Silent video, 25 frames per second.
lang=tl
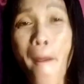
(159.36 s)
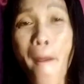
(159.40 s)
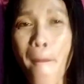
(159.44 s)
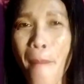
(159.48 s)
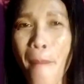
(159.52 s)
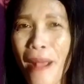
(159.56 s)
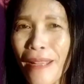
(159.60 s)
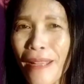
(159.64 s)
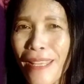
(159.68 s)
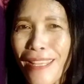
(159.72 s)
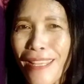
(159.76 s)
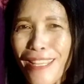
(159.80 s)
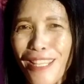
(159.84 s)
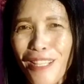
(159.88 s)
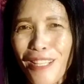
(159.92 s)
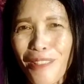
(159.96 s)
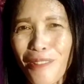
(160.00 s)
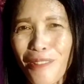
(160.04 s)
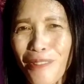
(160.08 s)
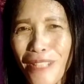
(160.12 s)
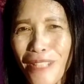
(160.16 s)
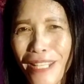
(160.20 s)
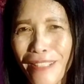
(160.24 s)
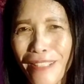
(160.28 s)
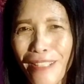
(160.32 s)
Magiging
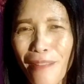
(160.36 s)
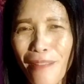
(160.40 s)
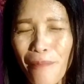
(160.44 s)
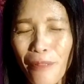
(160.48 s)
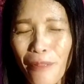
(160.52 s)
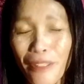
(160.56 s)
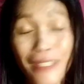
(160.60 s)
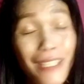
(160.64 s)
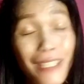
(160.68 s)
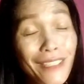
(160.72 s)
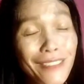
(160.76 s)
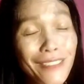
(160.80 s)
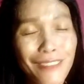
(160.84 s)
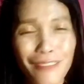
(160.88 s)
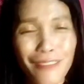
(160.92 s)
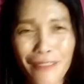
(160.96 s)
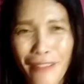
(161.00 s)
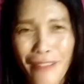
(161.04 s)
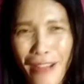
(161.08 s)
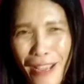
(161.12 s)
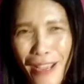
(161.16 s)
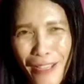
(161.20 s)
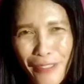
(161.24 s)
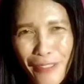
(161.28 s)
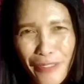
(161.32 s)
kulay din po ng
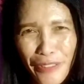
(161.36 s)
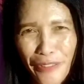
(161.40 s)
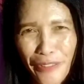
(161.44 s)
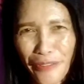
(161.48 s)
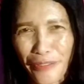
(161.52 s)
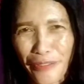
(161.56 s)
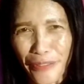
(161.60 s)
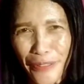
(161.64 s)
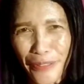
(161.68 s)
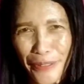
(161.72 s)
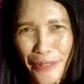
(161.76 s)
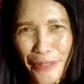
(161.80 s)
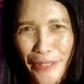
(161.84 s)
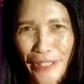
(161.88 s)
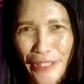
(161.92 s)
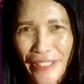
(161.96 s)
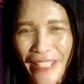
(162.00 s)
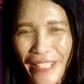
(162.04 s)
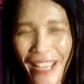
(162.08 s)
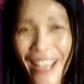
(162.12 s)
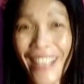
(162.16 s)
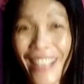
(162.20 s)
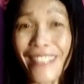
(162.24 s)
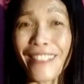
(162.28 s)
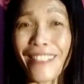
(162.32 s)
dragon fruit.
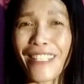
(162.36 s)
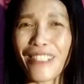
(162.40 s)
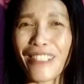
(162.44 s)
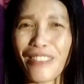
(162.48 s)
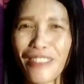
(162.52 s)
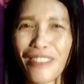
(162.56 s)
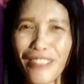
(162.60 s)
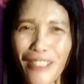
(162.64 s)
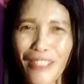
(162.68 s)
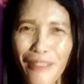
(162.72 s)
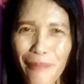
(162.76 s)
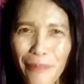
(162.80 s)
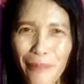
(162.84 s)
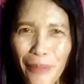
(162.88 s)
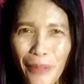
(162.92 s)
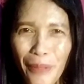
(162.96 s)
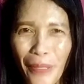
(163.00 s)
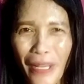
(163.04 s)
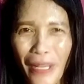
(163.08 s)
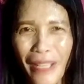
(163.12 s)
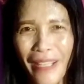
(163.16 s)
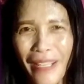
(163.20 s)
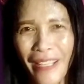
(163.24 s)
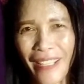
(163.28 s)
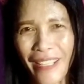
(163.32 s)
At ganoon din po
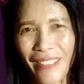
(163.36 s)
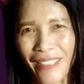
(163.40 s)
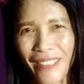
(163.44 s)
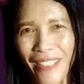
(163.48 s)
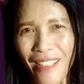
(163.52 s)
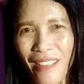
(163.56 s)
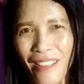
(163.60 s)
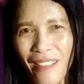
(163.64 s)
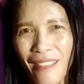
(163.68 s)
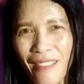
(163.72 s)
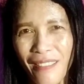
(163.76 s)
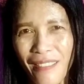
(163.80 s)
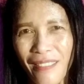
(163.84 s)
ang ating,